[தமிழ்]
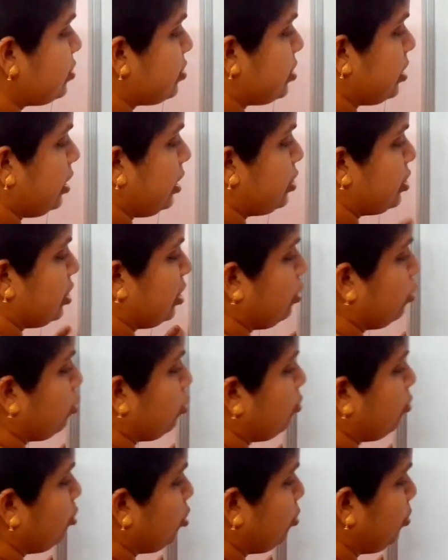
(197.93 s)
ஸ்ரீஜன்
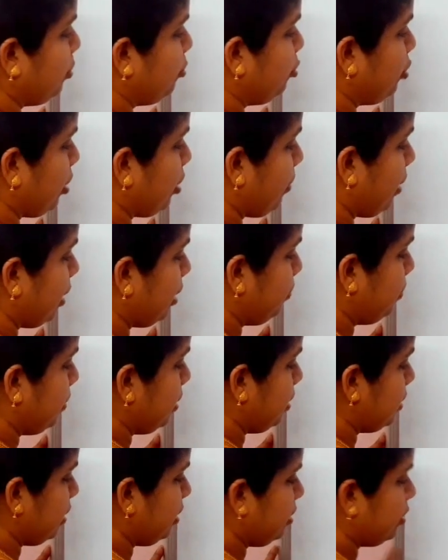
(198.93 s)
ரொம்ப ரொம்ப முக்கியமான
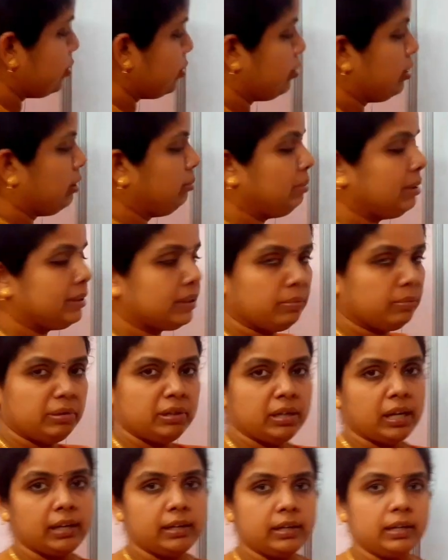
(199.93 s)
பர்சன் ஸோ நம்ம
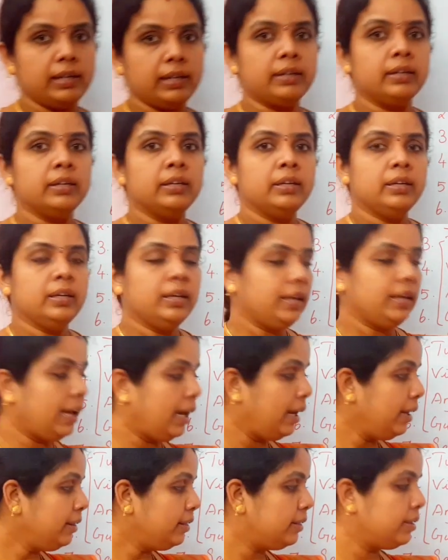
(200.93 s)
தமிழ்நாட்டில்
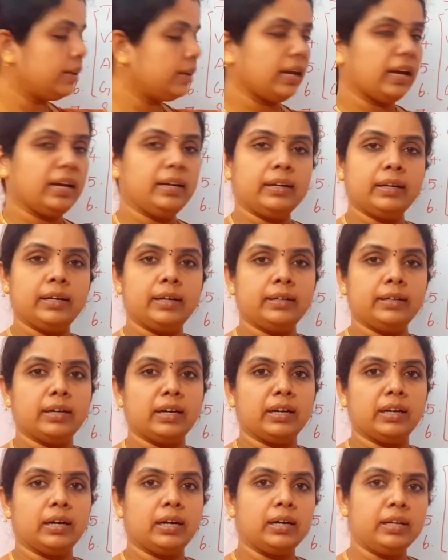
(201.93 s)
எயித் ரேங்க்கில்
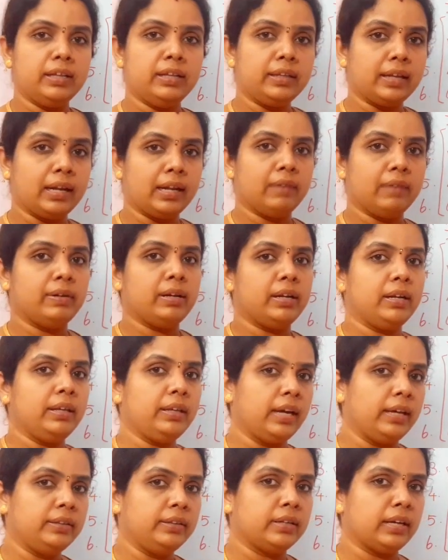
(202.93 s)
இருக்காங்க ஆல் இண்டியா
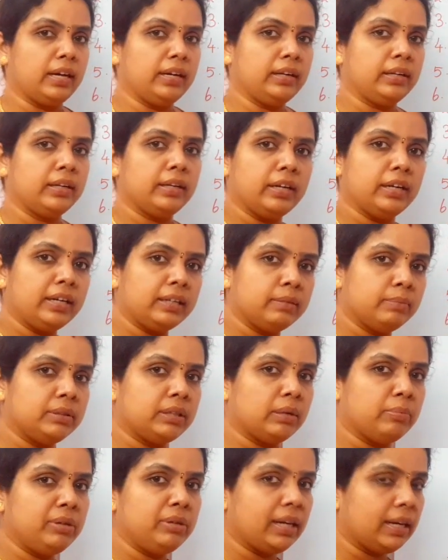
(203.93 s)
லெவலில் எயித் ரேங்க்கில் இருக்காங்க
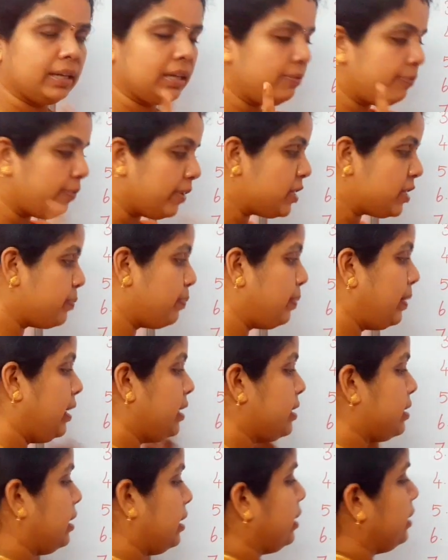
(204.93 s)
நம்ம தமிழ்நாட்டில் ஃபஸ்ட்
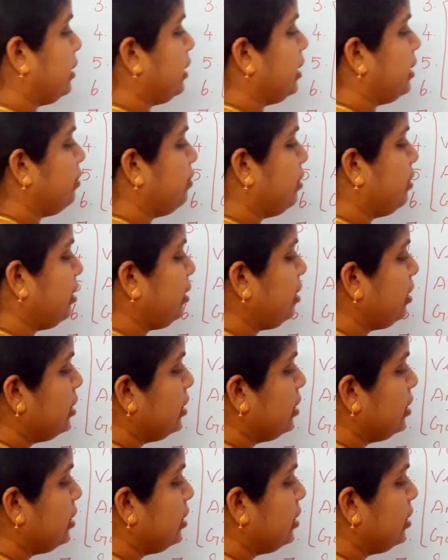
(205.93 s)
பிளேஸில் இருக்கார் இவர்